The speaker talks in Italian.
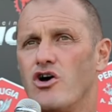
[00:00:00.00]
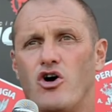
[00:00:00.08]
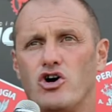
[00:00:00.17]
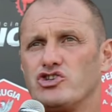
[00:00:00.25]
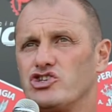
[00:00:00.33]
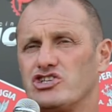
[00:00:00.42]

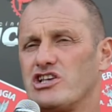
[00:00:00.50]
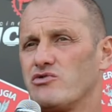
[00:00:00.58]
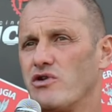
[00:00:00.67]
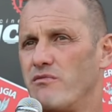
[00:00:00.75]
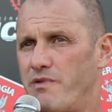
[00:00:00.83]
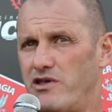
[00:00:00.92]
oggi c'è stato
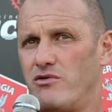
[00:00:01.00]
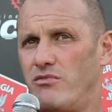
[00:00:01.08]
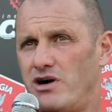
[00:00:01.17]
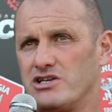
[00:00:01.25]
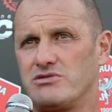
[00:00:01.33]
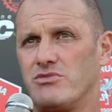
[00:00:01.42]
un impegno
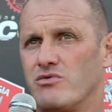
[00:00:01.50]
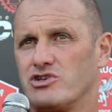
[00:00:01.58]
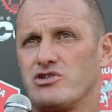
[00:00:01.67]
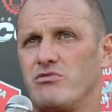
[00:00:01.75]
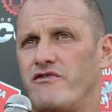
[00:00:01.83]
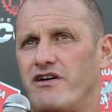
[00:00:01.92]
massimo e
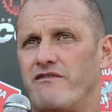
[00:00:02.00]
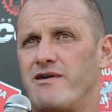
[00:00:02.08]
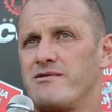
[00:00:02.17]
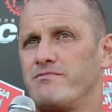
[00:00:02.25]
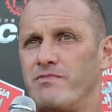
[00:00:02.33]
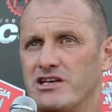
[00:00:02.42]
questo mi fa
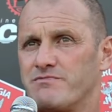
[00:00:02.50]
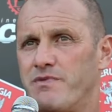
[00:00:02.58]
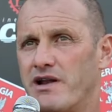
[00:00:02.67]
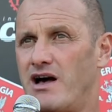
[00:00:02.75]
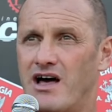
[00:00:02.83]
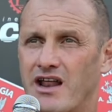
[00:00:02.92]
ben
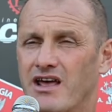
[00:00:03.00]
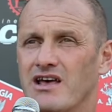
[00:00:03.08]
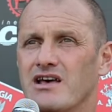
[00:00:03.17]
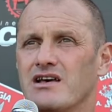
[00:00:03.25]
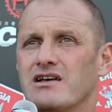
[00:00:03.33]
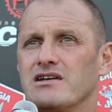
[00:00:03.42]

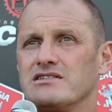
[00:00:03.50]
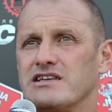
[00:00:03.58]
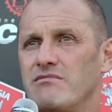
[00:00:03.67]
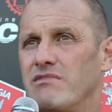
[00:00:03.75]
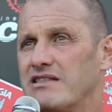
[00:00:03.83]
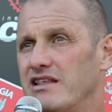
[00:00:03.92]
sperare se
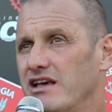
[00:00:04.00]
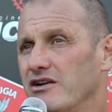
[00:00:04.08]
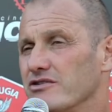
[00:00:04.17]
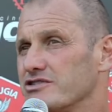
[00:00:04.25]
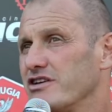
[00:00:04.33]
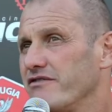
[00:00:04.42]
il
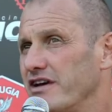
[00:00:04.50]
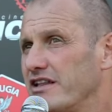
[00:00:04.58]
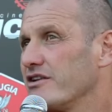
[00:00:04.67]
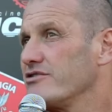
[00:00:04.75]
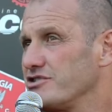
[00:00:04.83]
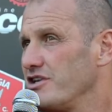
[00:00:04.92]
mattino si
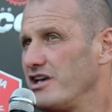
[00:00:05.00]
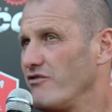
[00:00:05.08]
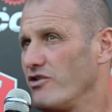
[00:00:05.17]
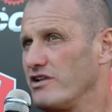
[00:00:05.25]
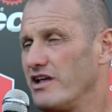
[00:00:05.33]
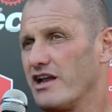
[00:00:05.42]
vede così
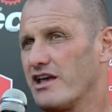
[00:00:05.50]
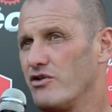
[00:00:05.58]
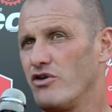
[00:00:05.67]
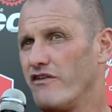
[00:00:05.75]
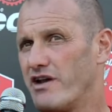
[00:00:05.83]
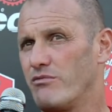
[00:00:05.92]
vuol dire che
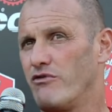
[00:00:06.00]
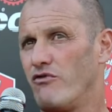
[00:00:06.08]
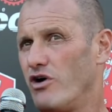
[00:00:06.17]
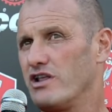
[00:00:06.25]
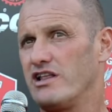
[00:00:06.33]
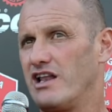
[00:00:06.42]
noi avremo voglia di